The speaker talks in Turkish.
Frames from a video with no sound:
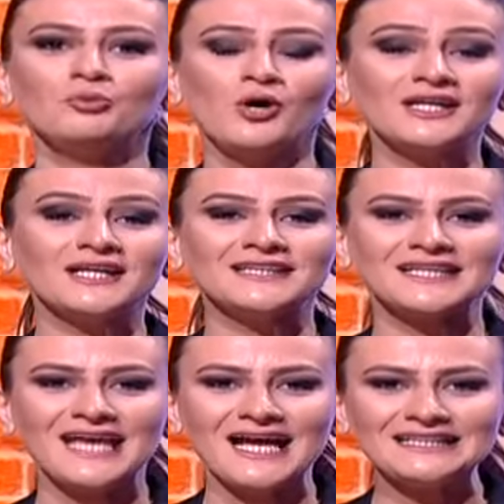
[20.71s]
bu alanda
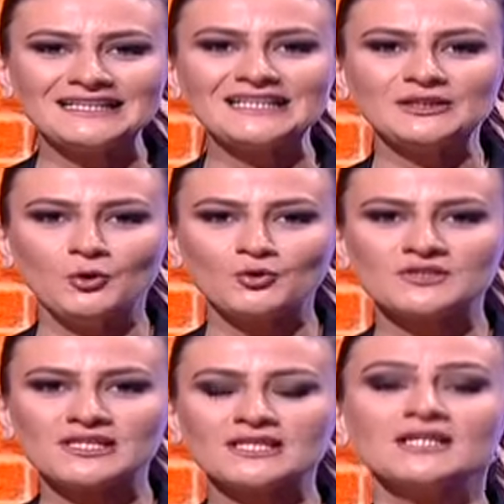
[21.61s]
geldiği
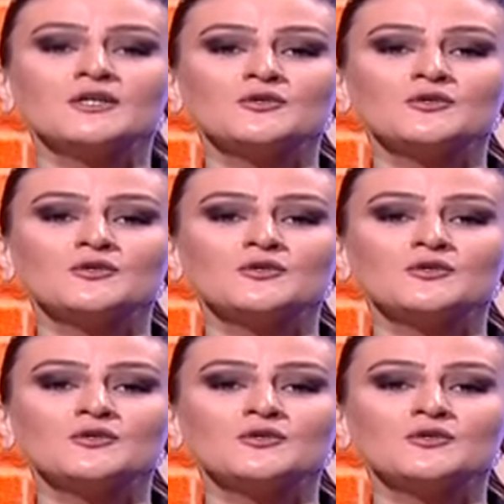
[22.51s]
noktayı